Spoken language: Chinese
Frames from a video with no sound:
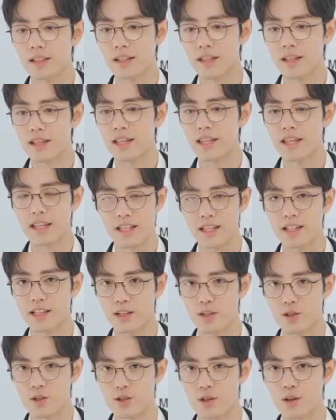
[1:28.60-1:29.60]
洗
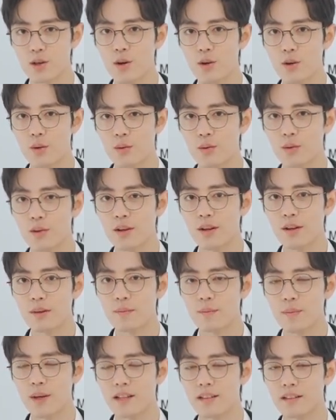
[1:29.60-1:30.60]
礼之后，
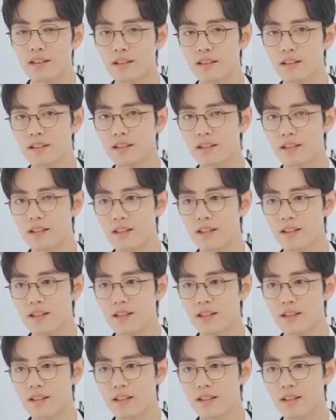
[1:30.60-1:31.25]
变得